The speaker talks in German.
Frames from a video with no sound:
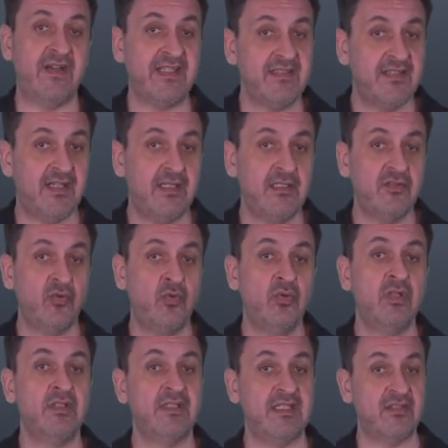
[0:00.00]

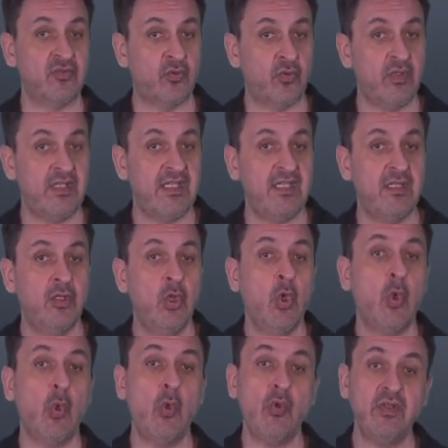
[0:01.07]
Wandhaltung, der Trolley
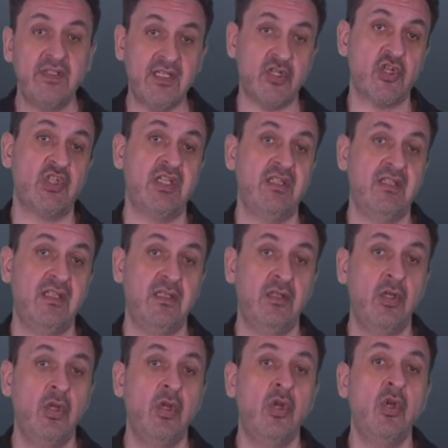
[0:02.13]
und der
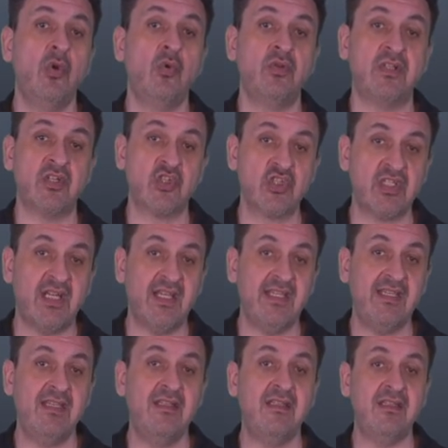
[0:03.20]
Ständer
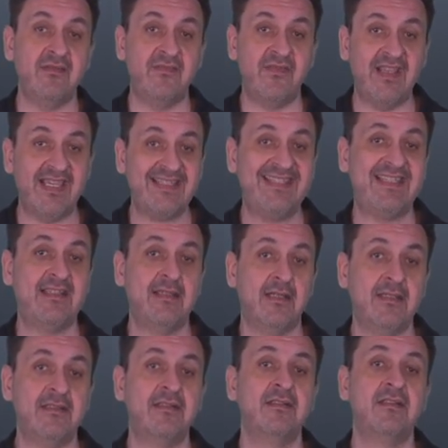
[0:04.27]
unterstreichen die
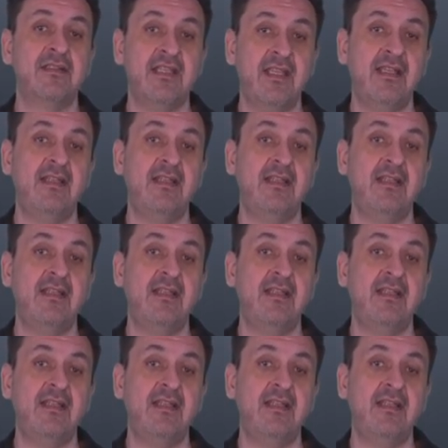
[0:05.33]
Wertigkeit der